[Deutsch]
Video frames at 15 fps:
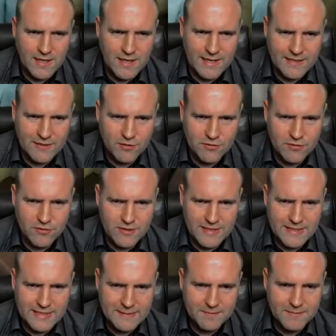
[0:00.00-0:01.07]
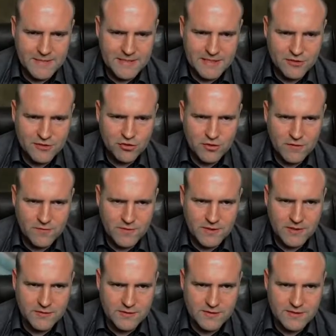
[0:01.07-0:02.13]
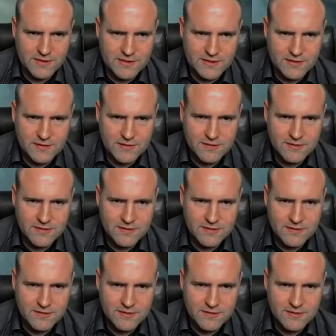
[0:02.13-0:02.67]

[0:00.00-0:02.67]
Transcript: Ich konnte doch eben hier Stoffe rausziehen.